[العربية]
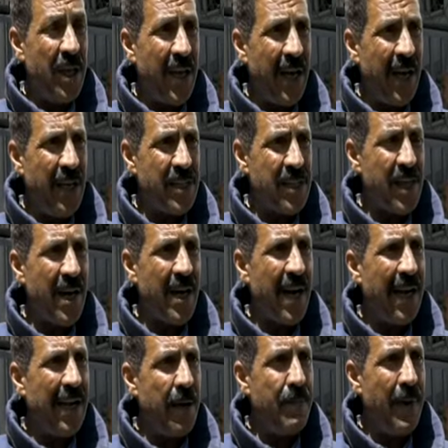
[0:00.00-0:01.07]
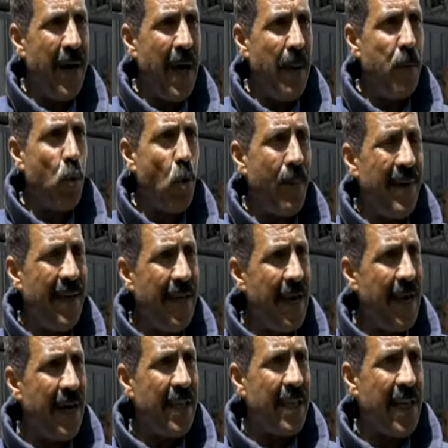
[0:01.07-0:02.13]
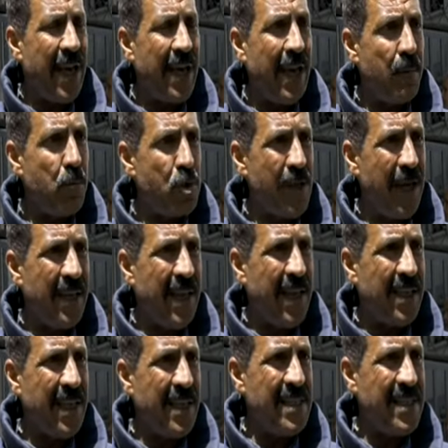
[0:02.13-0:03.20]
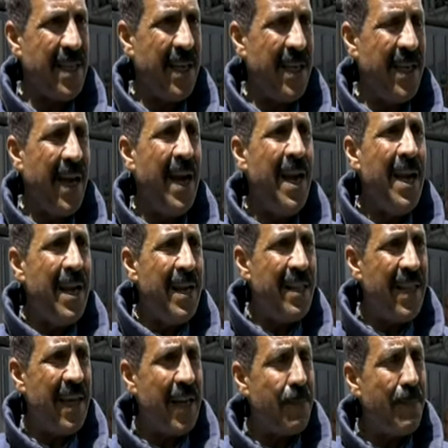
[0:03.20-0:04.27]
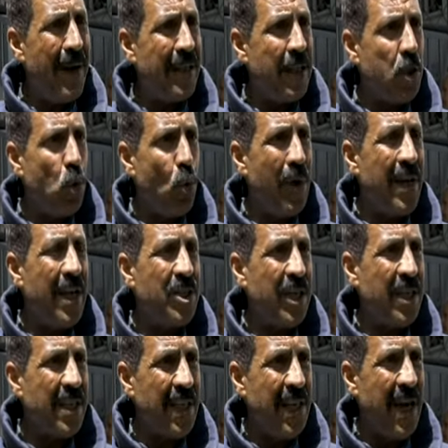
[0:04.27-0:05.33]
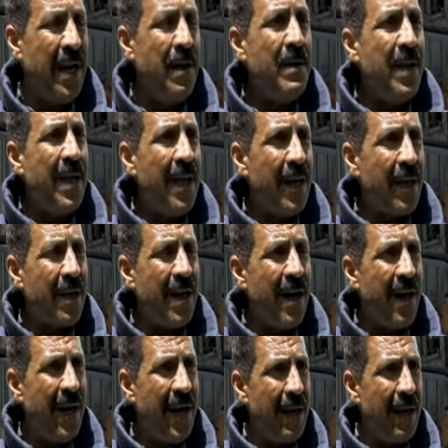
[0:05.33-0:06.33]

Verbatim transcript: الحصار على المعابر ومنعها إدخال المساعدات الإنسانية لذلك بعض الدول لجأت إلى إلقاء